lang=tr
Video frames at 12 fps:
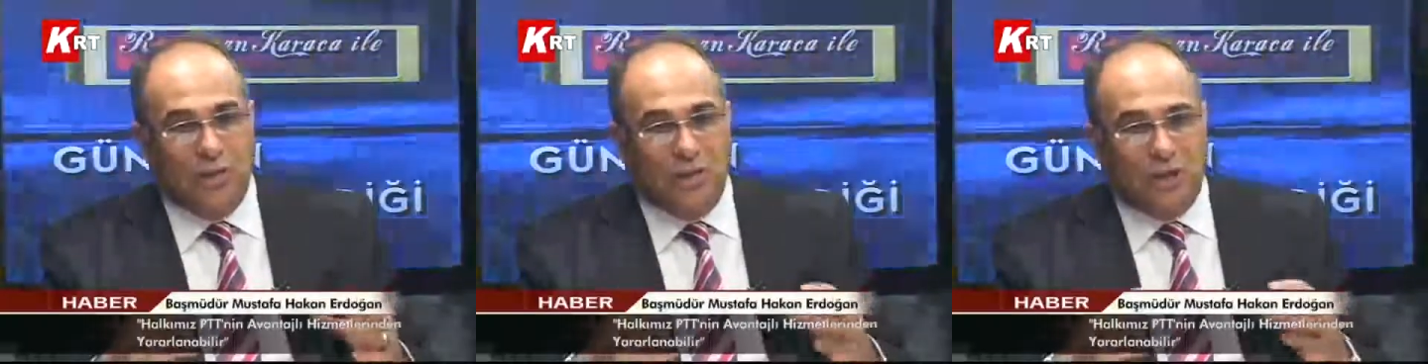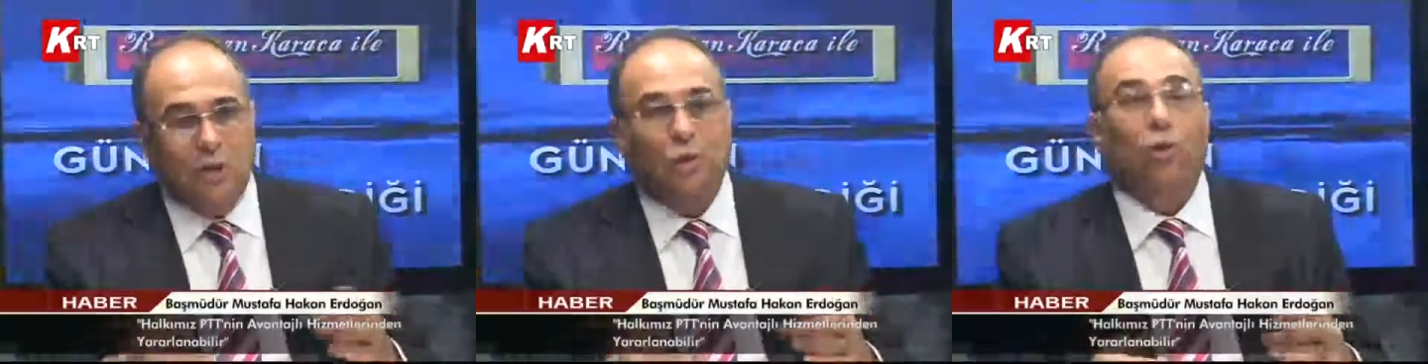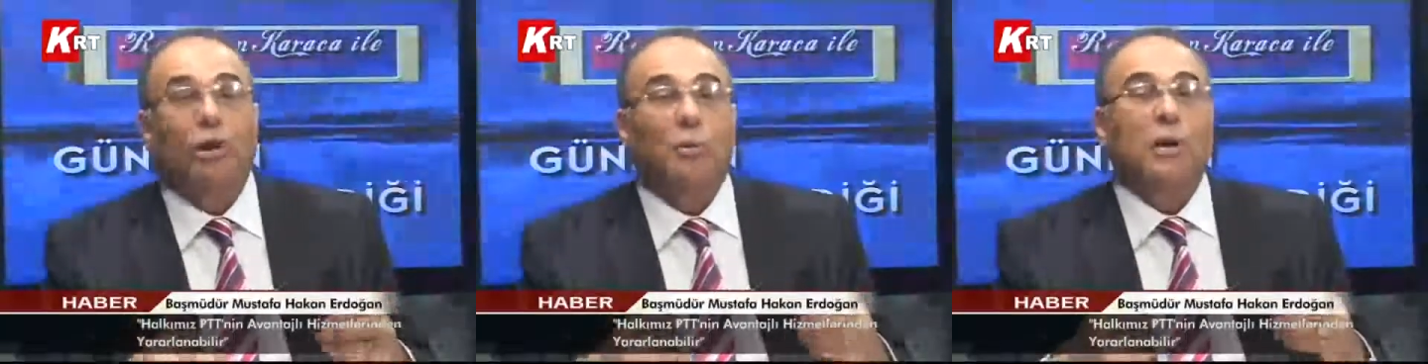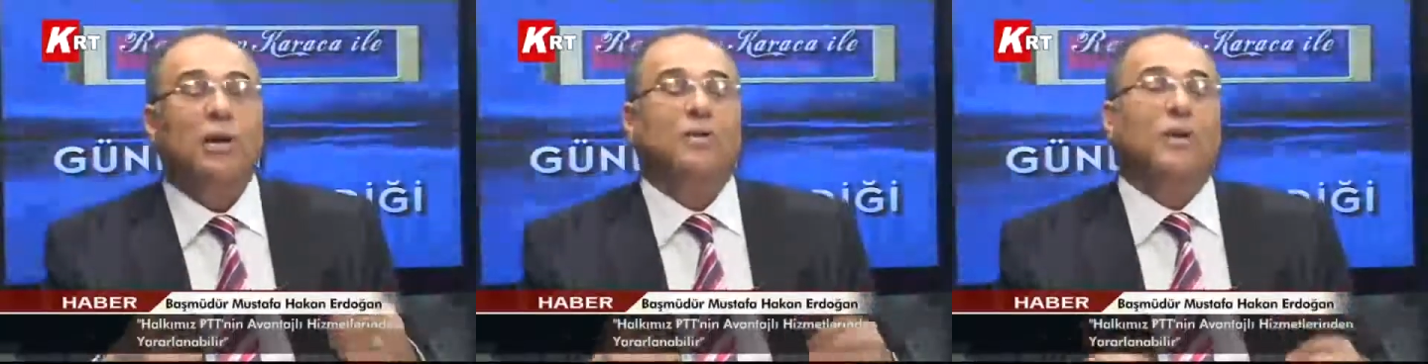2
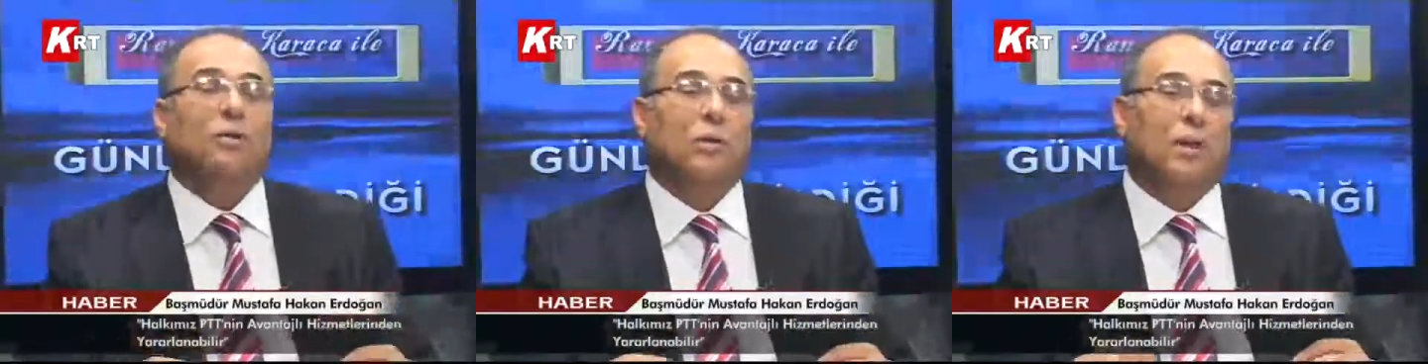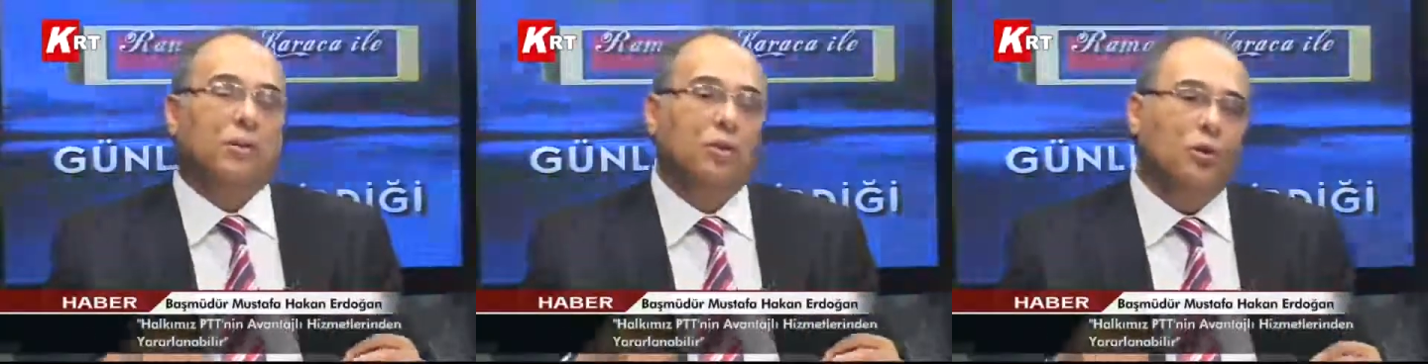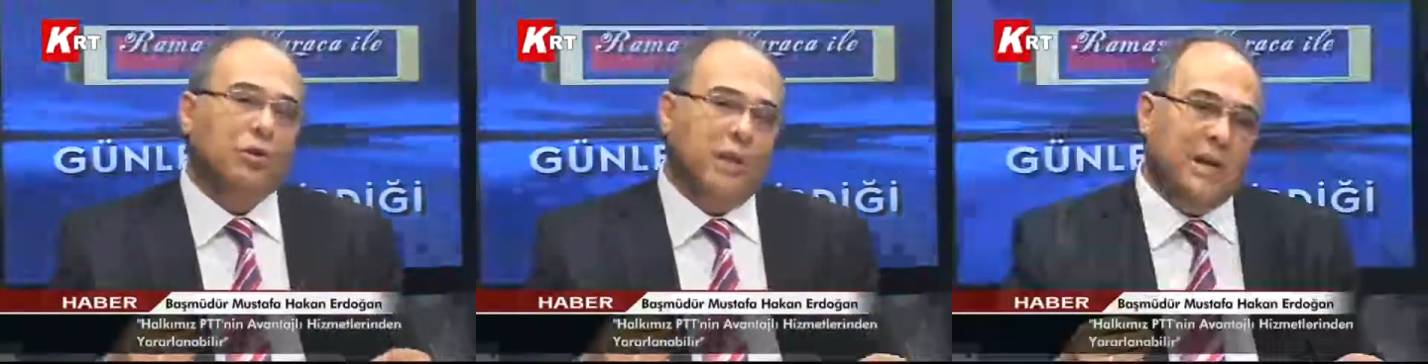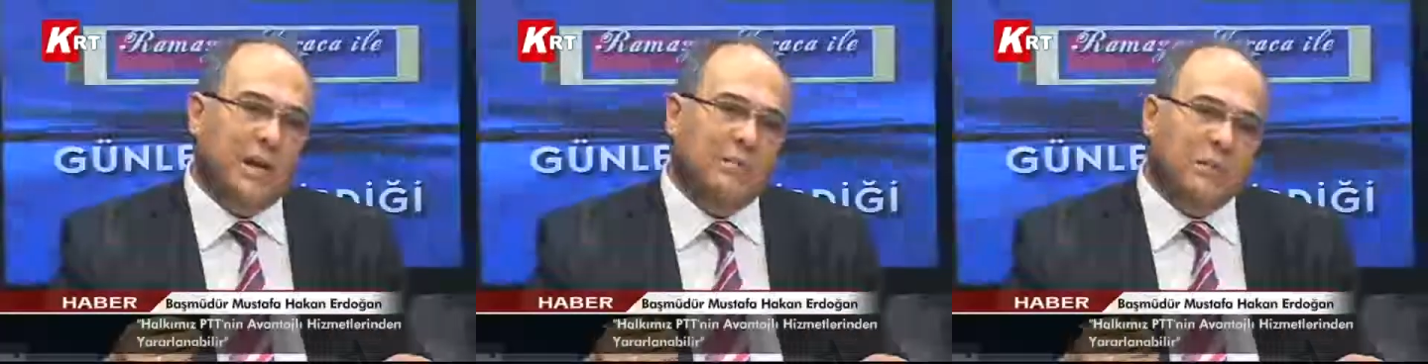kilograma kadar olan
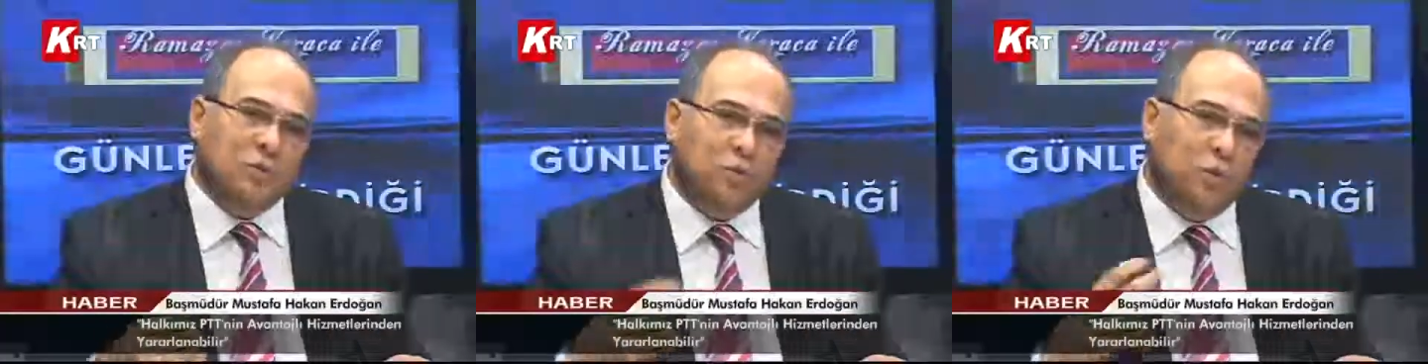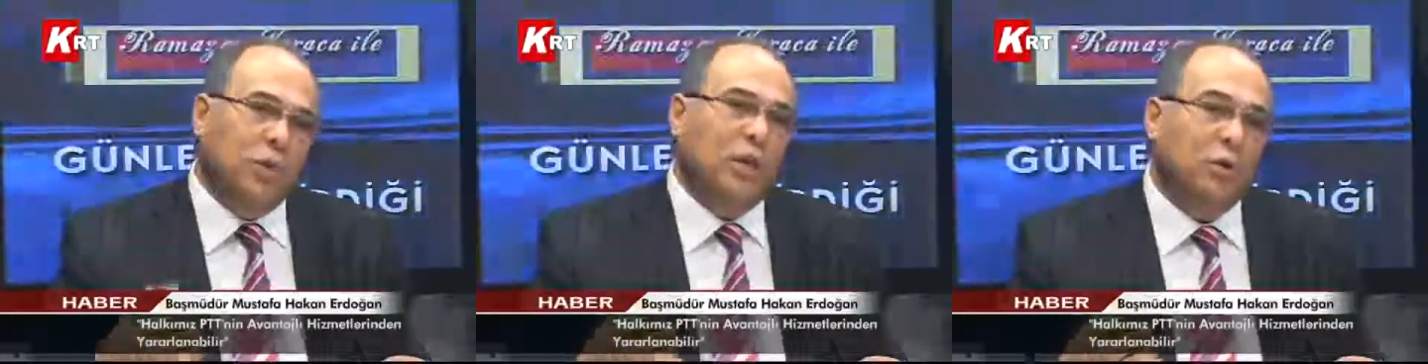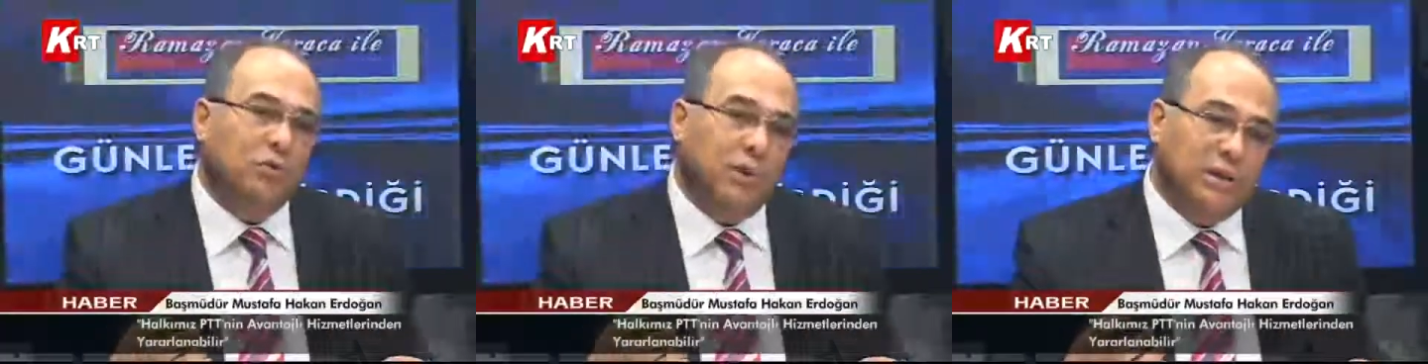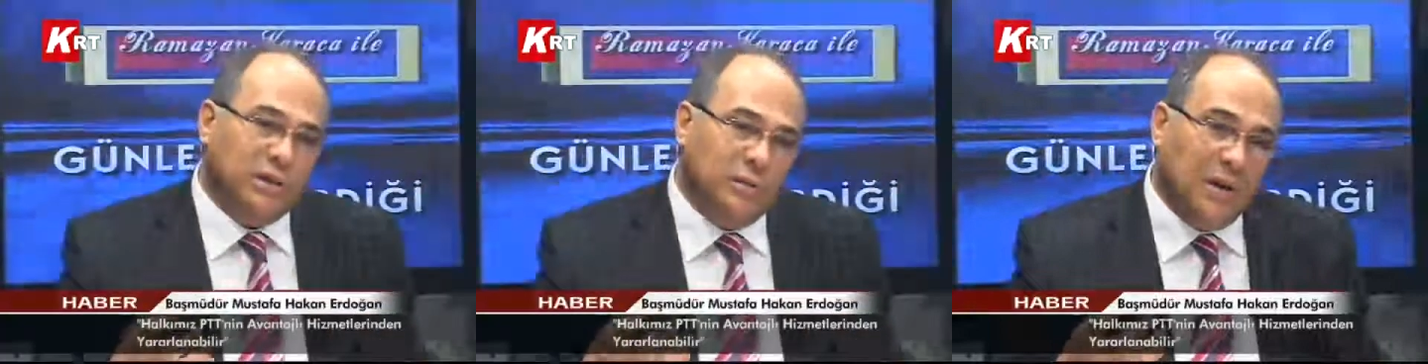gönderiler biz kurye
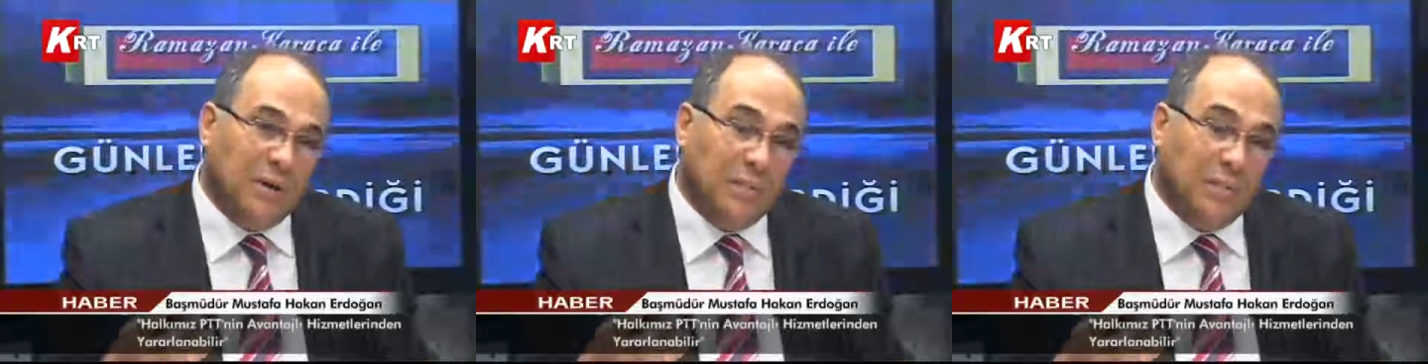gönderisi